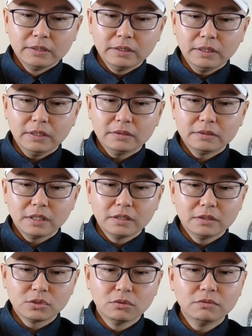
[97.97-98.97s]
啊，这
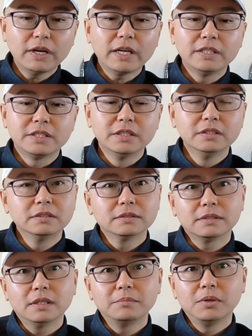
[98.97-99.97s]
个从外形
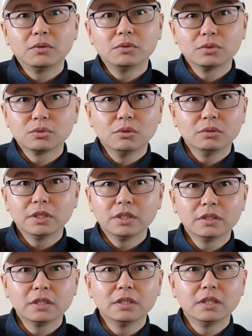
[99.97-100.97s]
啊，包括所有的这
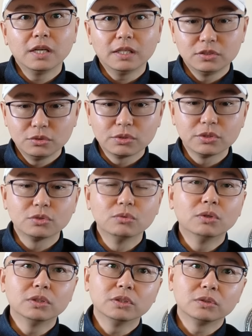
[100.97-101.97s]
个特征看，就是
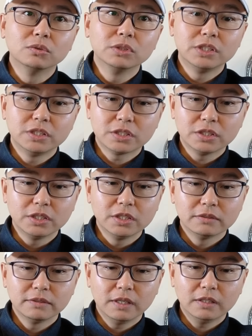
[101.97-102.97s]
中国的攻击十一
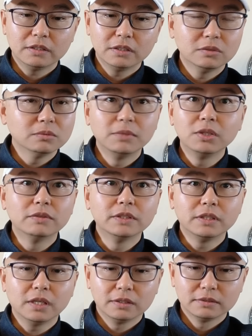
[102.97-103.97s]
啊，这个没有
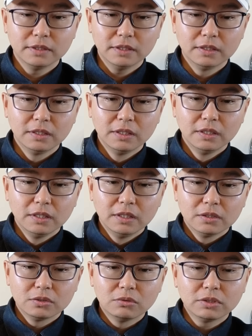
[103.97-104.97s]
问题了啊。
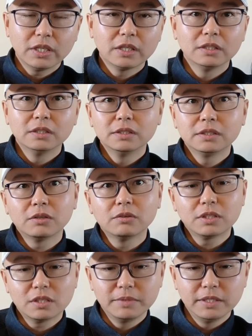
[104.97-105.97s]
从这个相
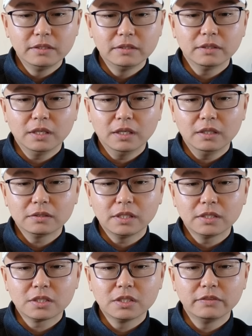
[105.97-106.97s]
关视频啊，
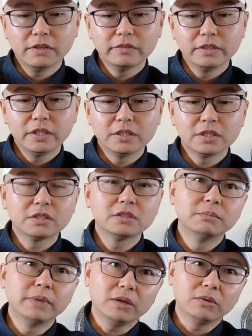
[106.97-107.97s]
在世界范围内，其实
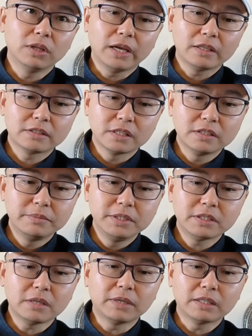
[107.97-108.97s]
就美国 X 三十七 B
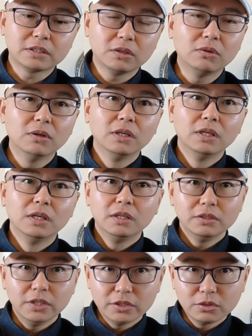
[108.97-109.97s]
下马之后，
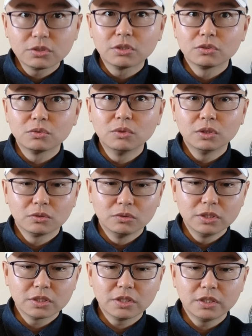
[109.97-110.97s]
也就剩中国的攻
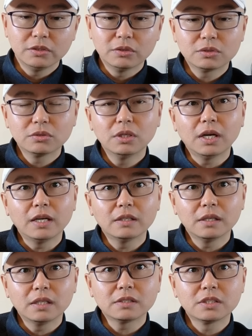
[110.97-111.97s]
击十一。有人说
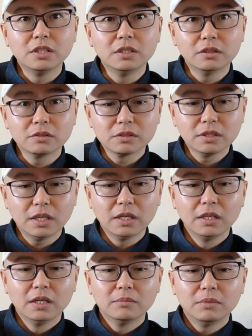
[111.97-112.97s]
S 七十俄罗斯的，
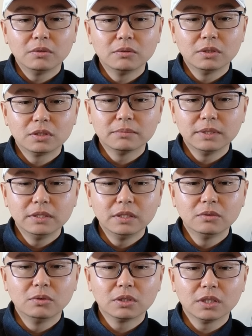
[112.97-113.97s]
包括什么
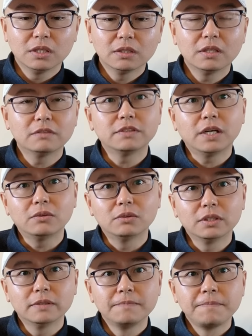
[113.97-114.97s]
英国的啊、法
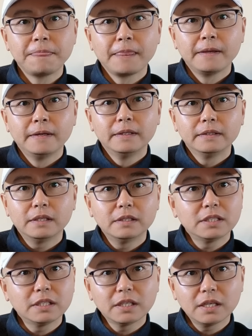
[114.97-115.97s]
国的。 但是
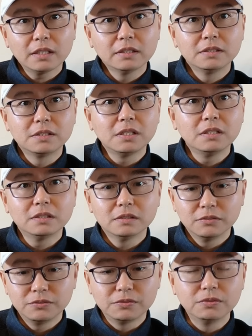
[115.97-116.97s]
现在看呢，真
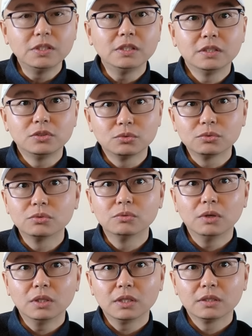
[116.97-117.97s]
正服役的就是
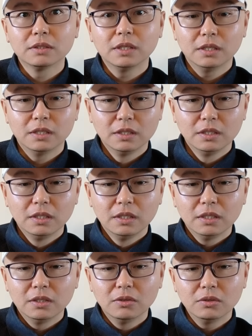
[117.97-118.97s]
中国。
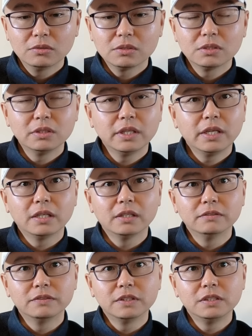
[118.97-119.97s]
俄罗斯那
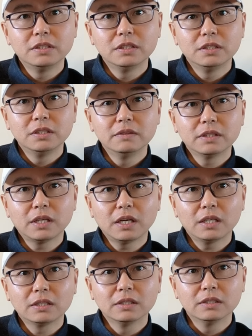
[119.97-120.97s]
个飞机呢，因为
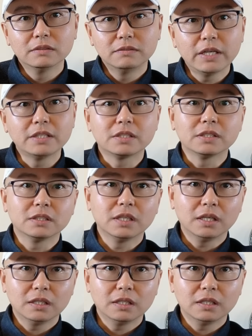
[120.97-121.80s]
它的外形啊